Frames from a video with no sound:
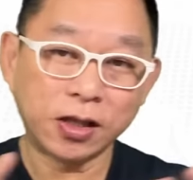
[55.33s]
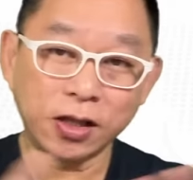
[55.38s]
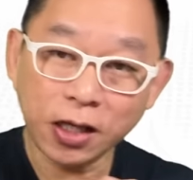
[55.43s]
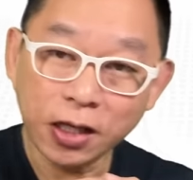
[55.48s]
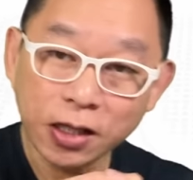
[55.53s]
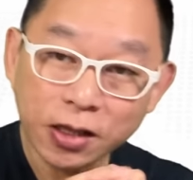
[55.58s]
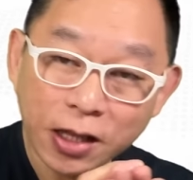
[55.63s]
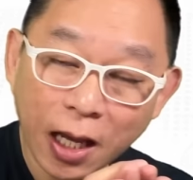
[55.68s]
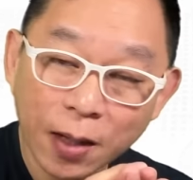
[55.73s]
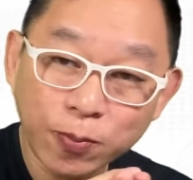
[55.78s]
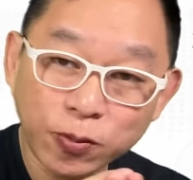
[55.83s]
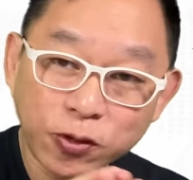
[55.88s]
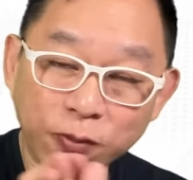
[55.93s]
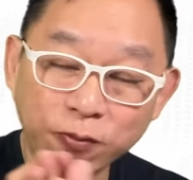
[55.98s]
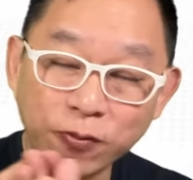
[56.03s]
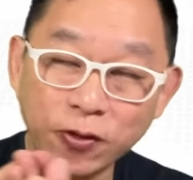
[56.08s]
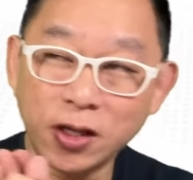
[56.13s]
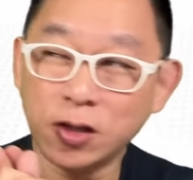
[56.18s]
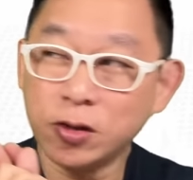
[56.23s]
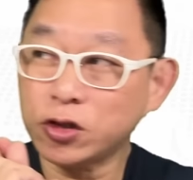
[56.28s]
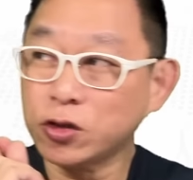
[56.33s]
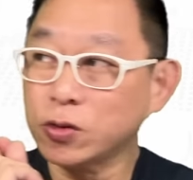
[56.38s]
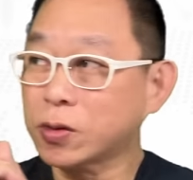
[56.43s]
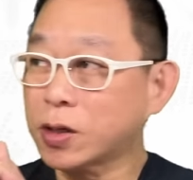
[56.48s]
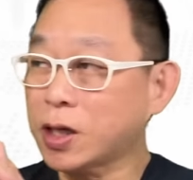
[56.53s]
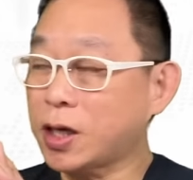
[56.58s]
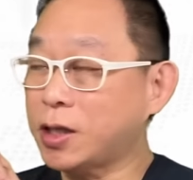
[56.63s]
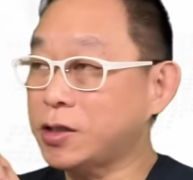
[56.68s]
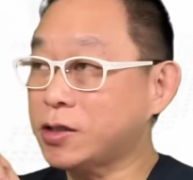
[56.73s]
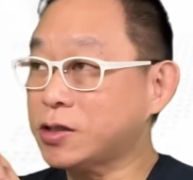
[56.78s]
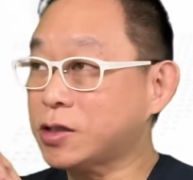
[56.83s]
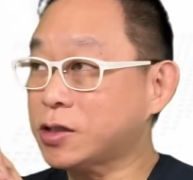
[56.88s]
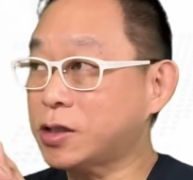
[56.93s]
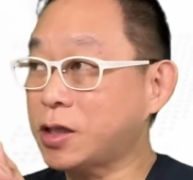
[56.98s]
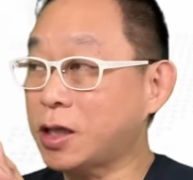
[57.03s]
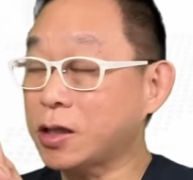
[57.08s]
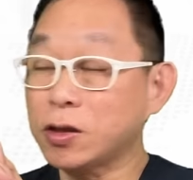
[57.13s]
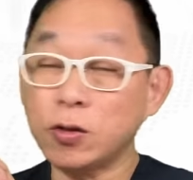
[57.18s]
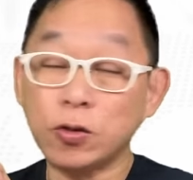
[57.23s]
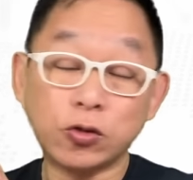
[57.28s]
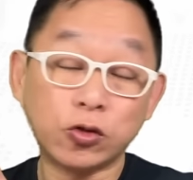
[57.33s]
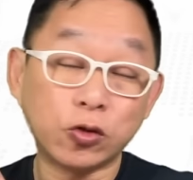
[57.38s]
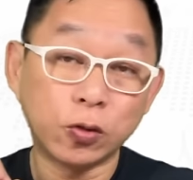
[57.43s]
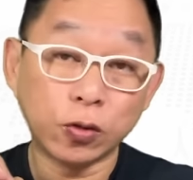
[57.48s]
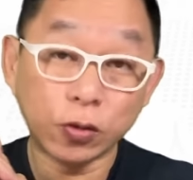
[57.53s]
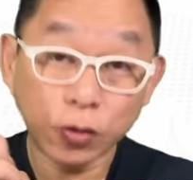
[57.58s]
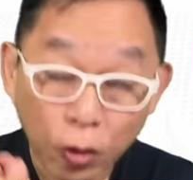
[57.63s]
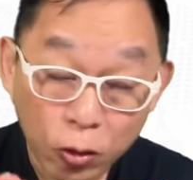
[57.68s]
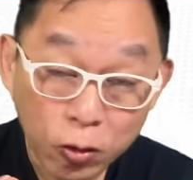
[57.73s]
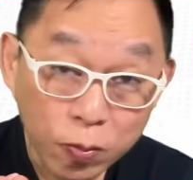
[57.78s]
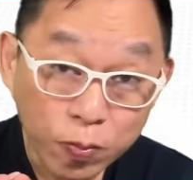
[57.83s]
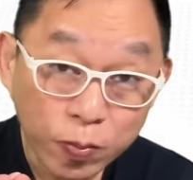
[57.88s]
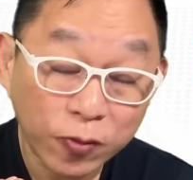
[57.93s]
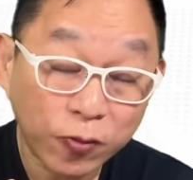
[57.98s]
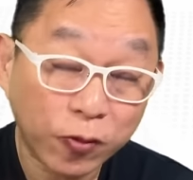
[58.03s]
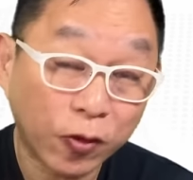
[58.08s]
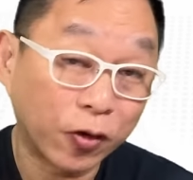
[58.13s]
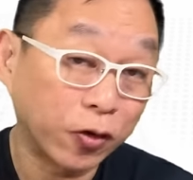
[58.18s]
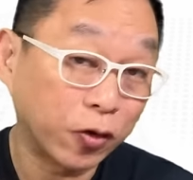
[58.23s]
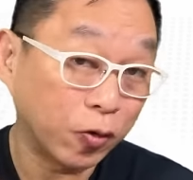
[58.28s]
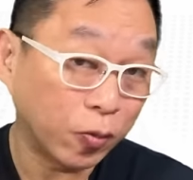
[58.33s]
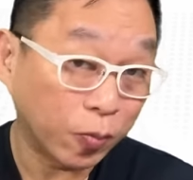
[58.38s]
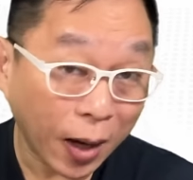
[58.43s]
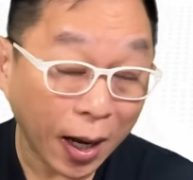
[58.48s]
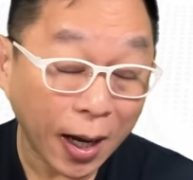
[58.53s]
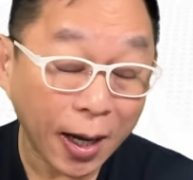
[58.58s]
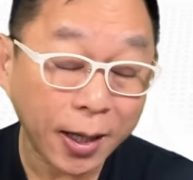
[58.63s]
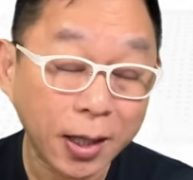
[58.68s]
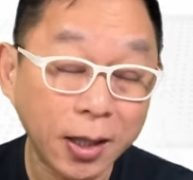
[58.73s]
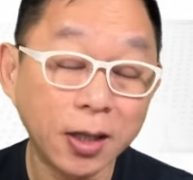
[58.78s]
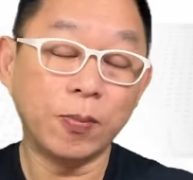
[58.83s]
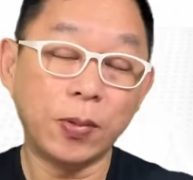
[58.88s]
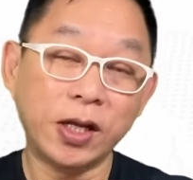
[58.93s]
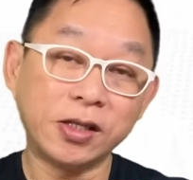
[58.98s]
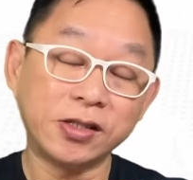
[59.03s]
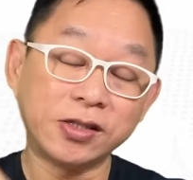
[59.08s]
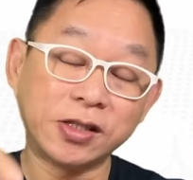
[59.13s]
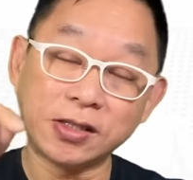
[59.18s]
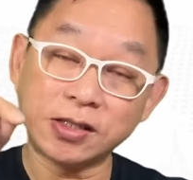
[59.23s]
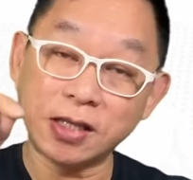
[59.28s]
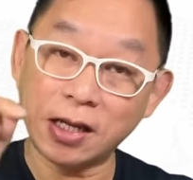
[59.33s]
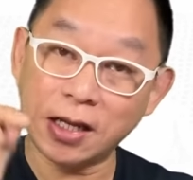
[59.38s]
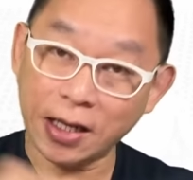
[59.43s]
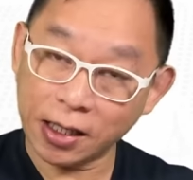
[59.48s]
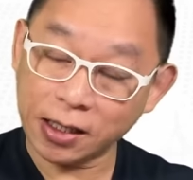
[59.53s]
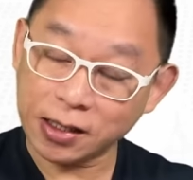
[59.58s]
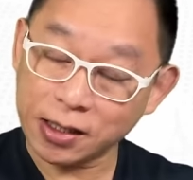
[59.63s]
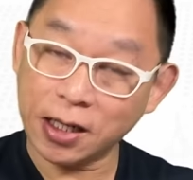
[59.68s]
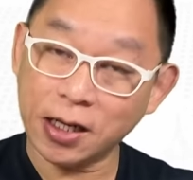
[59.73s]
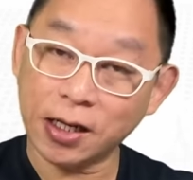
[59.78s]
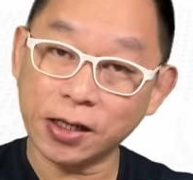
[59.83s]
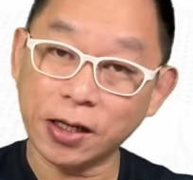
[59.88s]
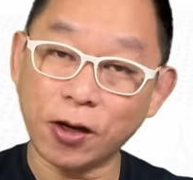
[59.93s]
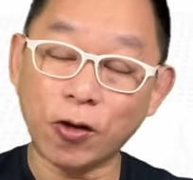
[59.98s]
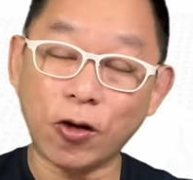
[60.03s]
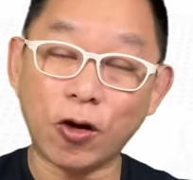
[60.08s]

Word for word: three types of insurance that you should know before you buy. Please, nasa link na lang ng